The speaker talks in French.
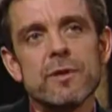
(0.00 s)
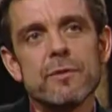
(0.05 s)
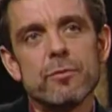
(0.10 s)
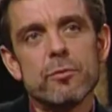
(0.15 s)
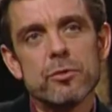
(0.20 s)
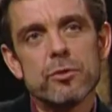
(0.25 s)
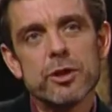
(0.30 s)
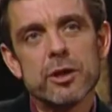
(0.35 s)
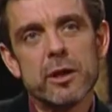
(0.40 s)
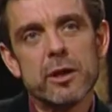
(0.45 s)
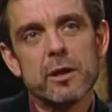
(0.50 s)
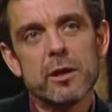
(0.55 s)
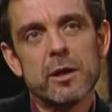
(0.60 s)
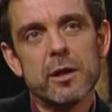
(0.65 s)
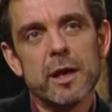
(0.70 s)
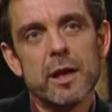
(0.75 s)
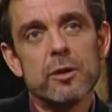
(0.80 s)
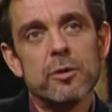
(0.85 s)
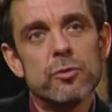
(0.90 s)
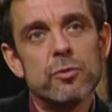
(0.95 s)
avons en
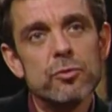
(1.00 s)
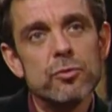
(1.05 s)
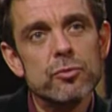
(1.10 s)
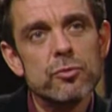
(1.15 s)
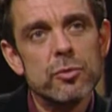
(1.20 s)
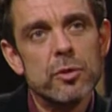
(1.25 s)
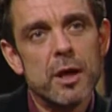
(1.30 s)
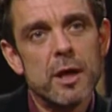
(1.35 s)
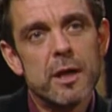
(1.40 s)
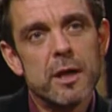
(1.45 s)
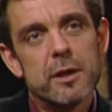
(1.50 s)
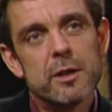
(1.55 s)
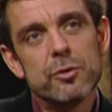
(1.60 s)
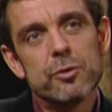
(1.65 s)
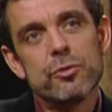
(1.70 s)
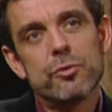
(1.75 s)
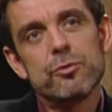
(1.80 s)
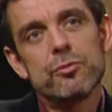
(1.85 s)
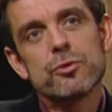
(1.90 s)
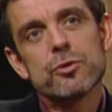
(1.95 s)
chacun de nous,
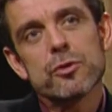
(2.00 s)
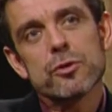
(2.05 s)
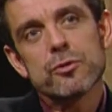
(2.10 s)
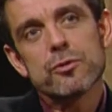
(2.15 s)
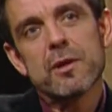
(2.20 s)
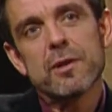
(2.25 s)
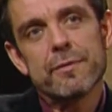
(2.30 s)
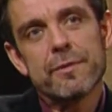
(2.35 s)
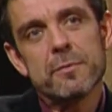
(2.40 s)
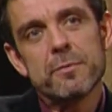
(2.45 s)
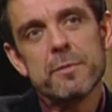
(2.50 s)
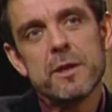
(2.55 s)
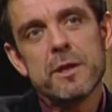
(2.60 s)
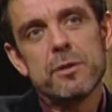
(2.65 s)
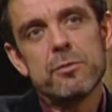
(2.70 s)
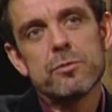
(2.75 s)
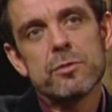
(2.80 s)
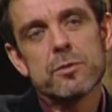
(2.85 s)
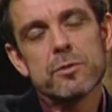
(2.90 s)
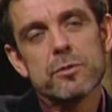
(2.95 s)
du sens de la famille,
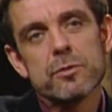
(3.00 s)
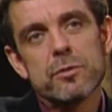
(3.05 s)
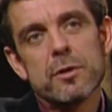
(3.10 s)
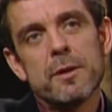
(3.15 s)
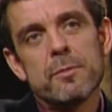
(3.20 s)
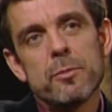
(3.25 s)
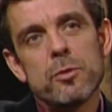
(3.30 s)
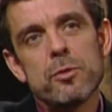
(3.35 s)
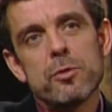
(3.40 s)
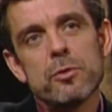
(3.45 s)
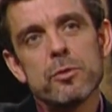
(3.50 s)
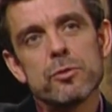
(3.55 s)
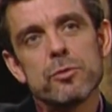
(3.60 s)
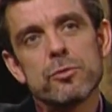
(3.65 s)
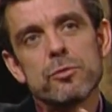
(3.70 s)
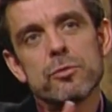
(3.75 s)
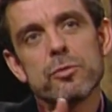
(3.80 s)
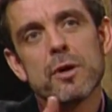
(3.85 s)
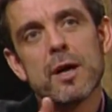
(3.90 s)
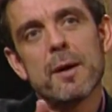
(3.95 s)
du sens de la mort,
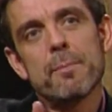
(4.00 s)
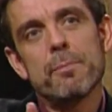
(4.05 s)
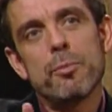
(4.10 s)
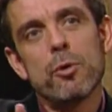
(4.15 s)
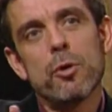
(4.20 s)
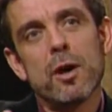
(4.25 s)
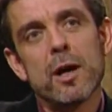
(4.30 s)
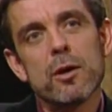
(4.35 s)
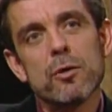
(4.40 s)
du rapport à